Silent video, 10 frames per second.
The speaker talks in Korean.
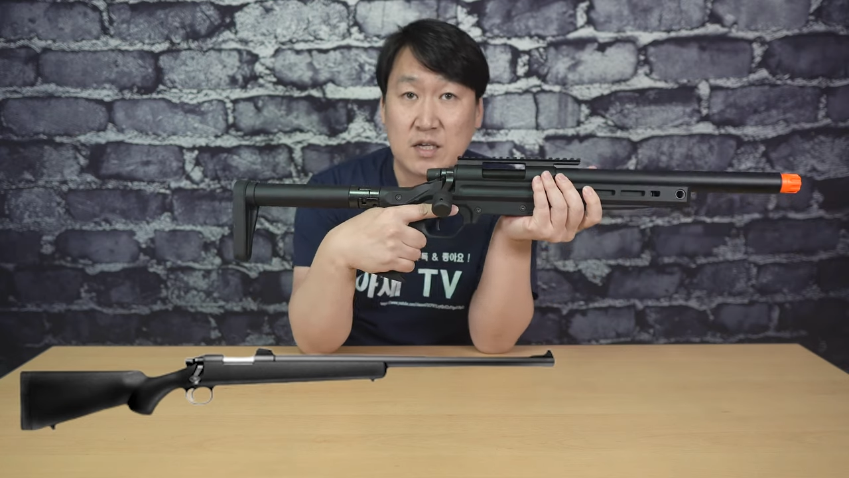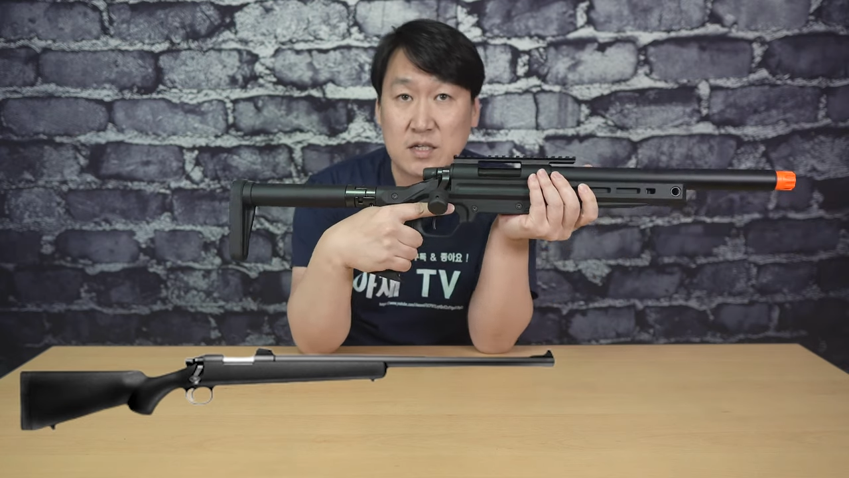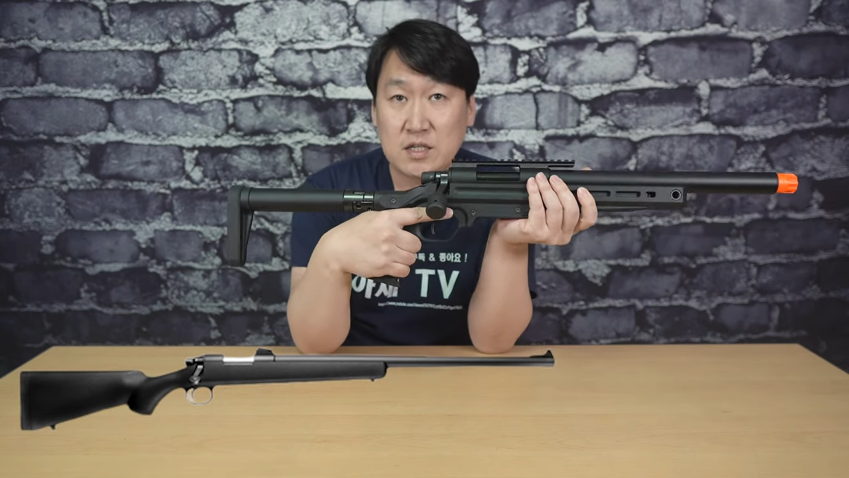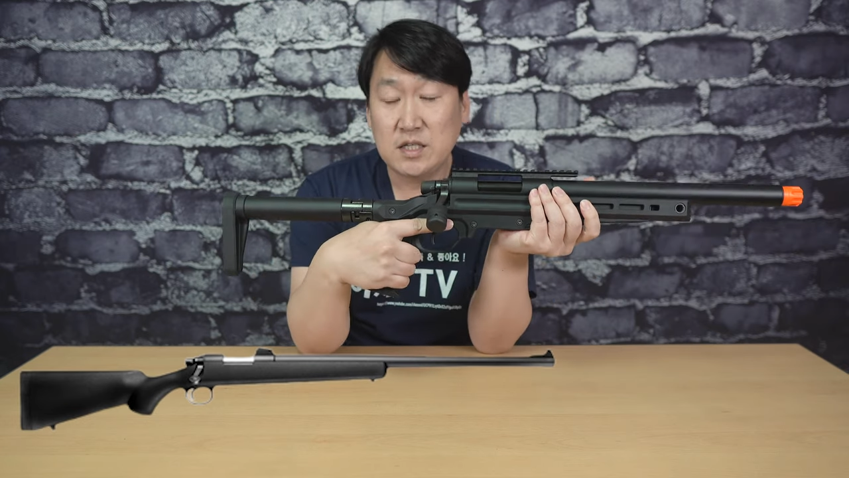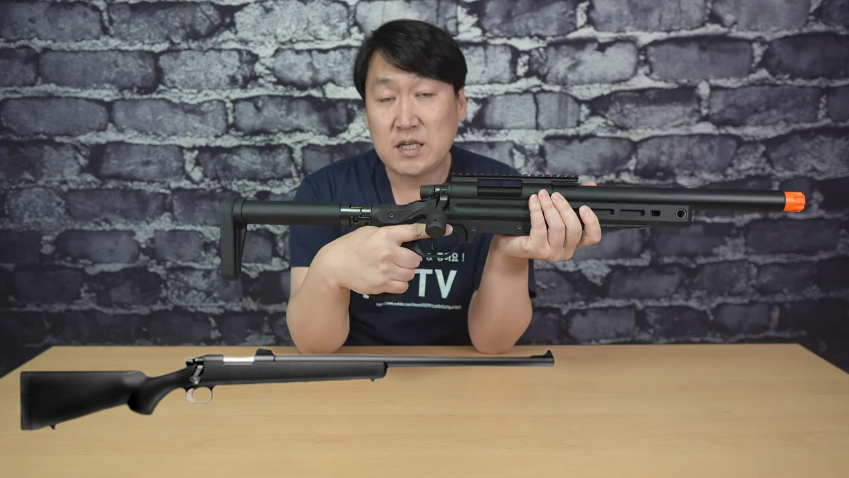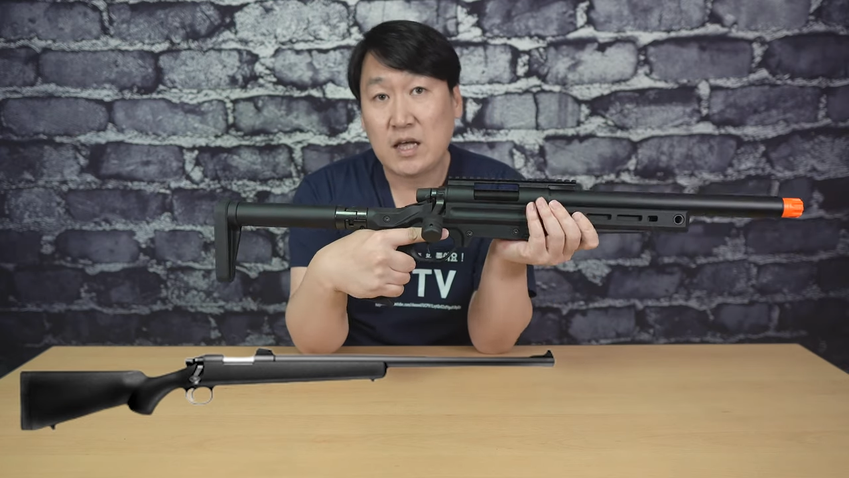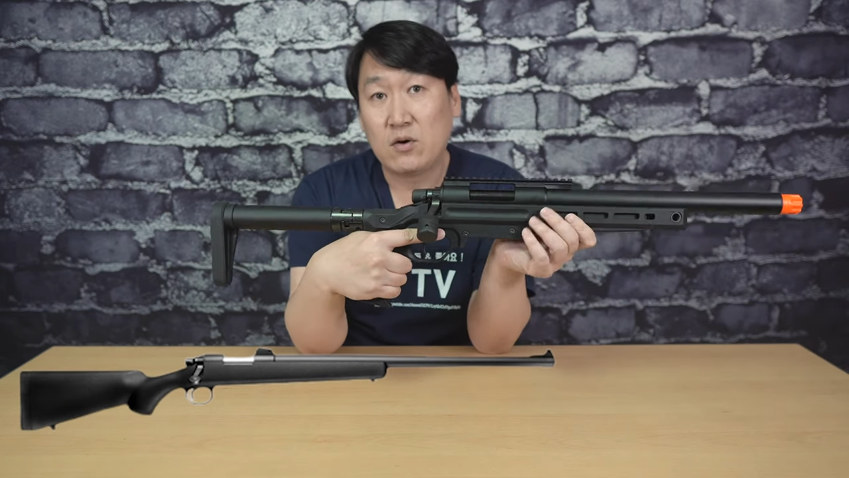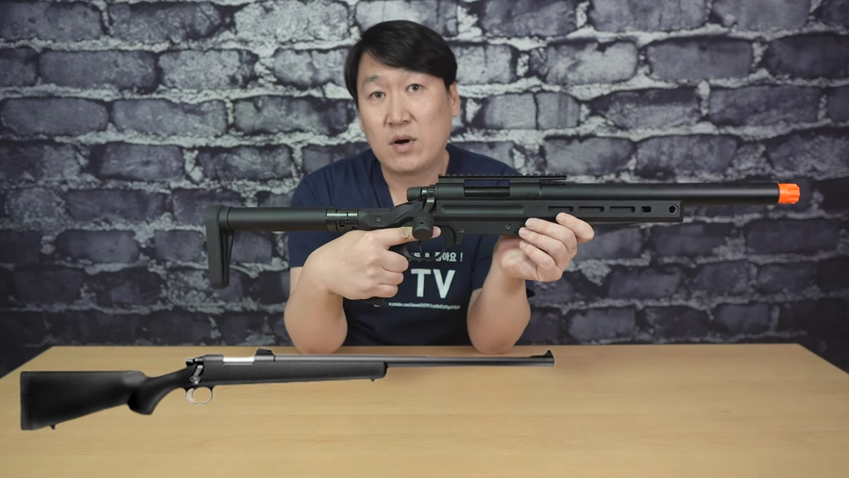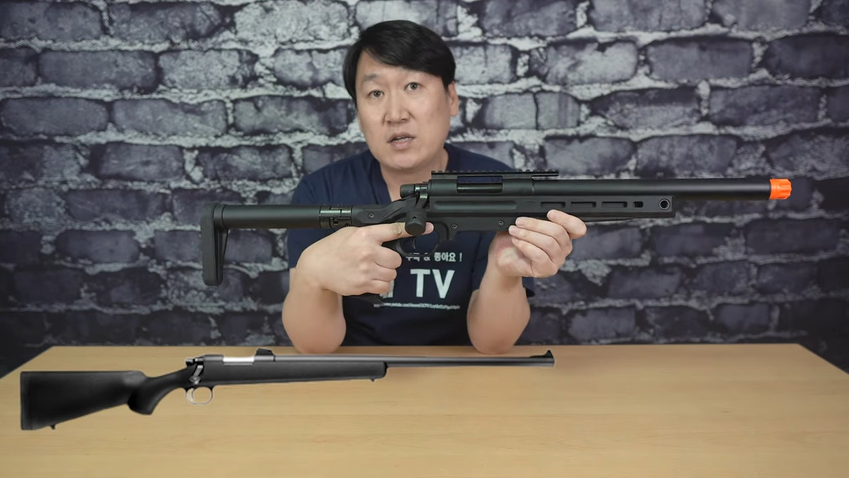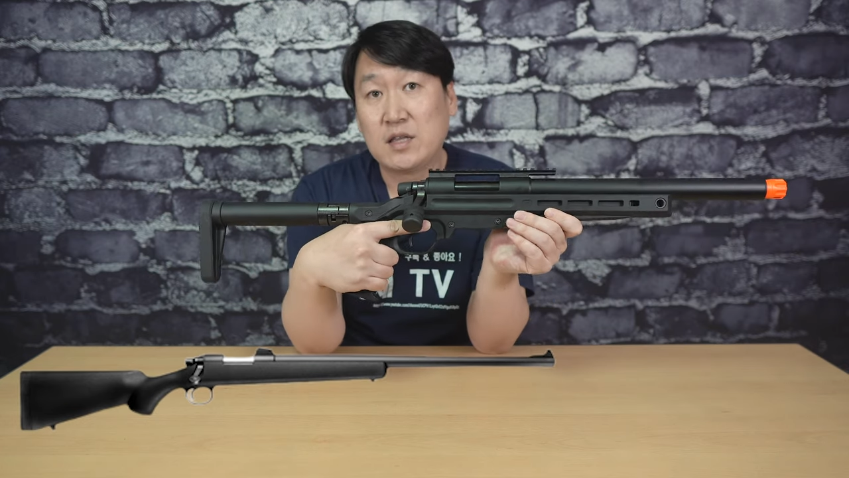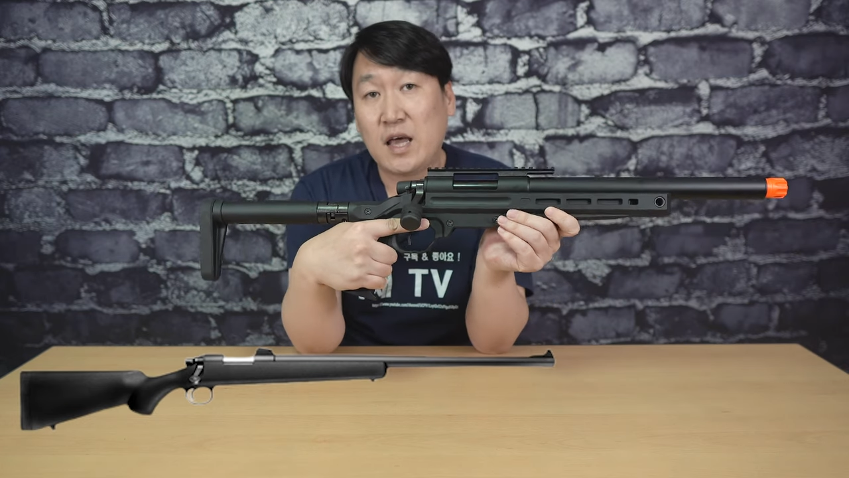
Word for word: 흔히 사용하는